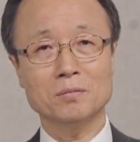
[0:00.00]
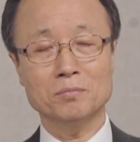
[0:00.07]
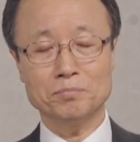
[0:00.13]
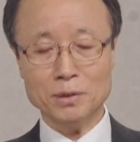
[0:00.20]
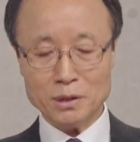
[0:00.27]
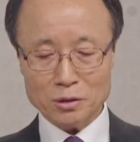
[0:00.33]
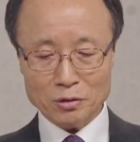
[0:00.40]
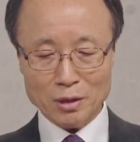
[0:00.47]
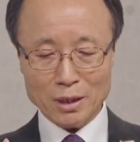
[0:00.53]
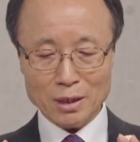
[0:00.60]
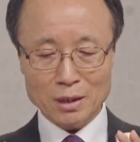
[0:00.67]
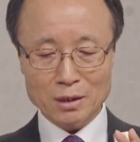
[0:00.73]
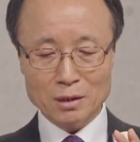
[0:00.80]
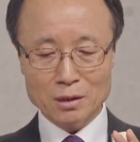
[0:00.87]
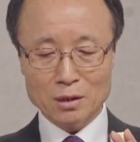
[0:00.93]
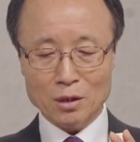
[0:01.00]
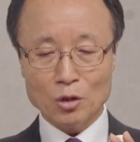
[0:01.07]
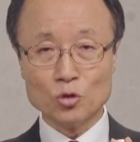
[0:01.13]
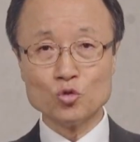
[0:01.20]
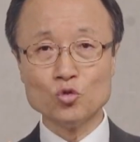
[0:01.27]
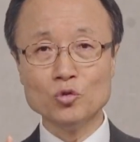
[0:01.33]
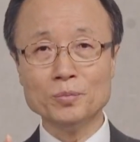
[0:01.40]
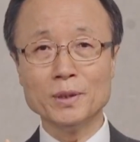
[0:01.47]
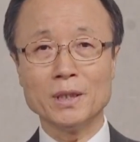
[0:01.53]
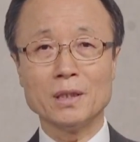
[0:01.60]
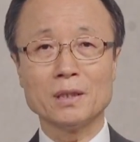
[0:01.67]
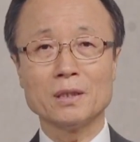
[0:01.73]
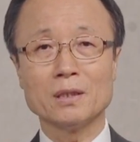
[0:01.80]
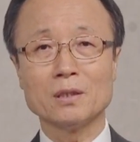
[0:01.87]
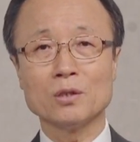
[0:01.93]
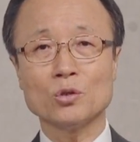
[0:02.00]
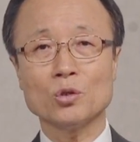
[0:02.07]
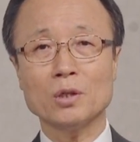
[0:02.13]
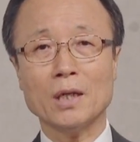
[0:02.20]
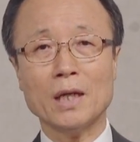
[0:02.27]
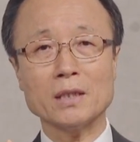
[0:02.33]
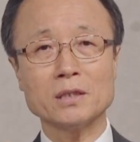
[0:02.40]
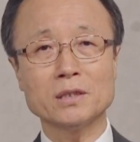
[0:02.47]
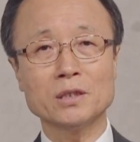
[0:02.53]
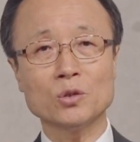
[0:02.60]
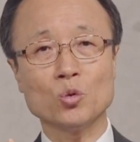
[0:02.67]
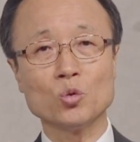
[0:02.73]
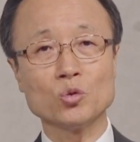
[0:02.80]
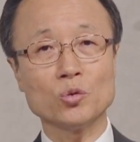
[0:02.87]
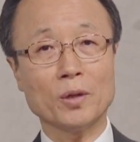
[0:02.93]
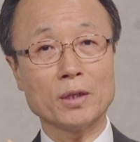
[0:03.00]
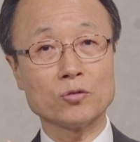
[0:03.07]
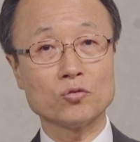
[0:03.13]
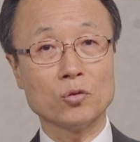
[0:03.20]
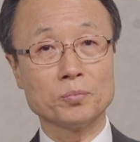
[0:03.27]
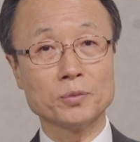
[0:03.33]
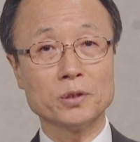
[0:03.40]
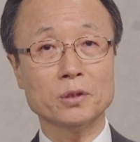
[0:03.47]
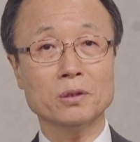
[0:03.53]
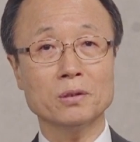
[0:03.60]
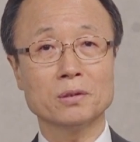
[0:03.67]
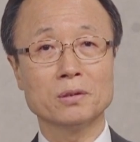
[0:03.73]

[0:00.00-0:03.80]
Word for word: 빛과 어둠이 같이 공존할 수없지그